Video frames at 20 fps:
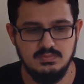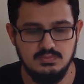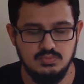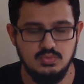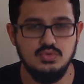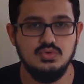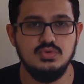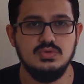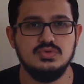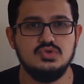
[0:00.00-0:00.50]

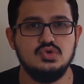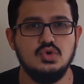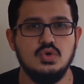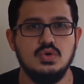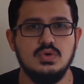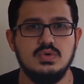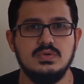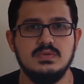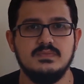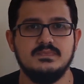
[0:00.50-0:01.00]
Bu
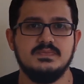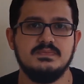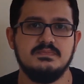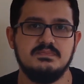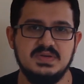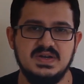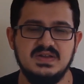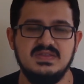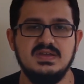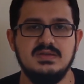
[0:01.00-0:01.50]
çok
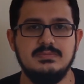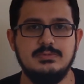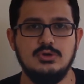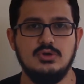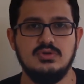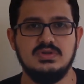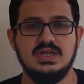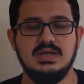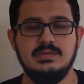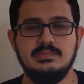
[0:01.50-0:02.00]
pratik bir
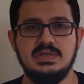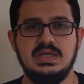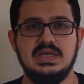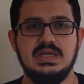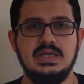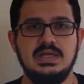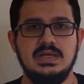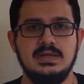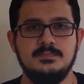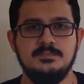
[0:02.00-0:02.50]
yöntem
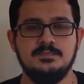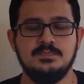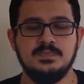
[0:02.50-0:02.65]
değil.